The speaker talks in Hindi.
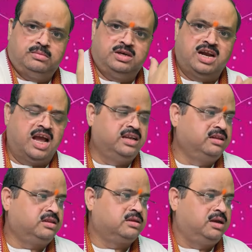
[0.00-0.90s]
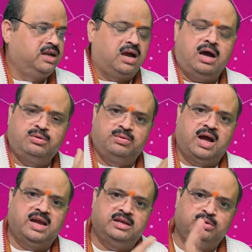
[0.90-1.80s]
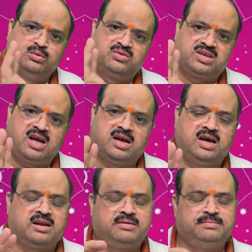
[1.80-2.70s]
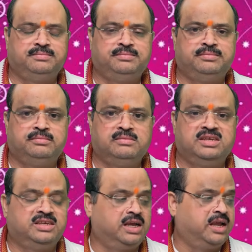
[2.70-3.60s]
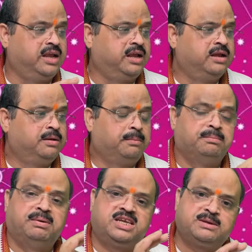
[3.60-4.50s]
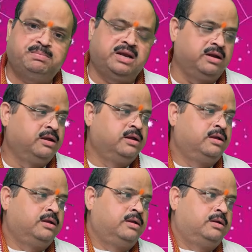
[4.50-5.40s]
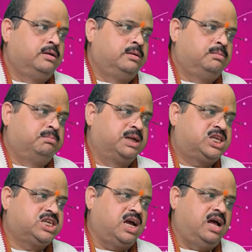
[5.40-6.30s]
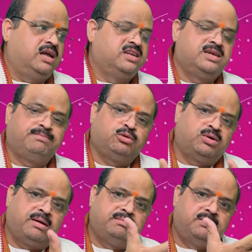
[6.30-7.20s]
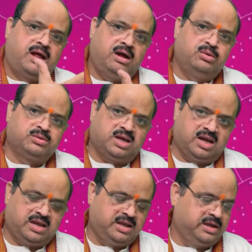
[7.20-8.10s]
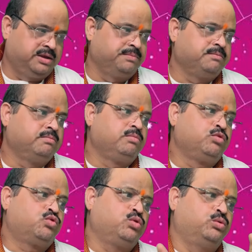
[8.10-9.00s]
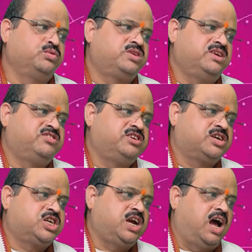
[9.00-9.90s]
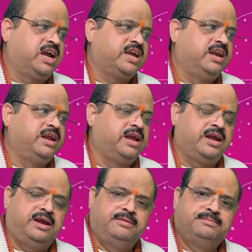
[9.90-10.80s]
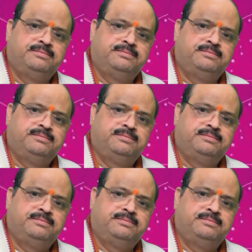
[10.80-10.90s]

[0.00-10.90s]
नाइन्थ लिखा हुआ है दूसरा घर ये बचपन बच्चा जब थोड़ा बड़ा होता है तो उसे शिक्षा के लिए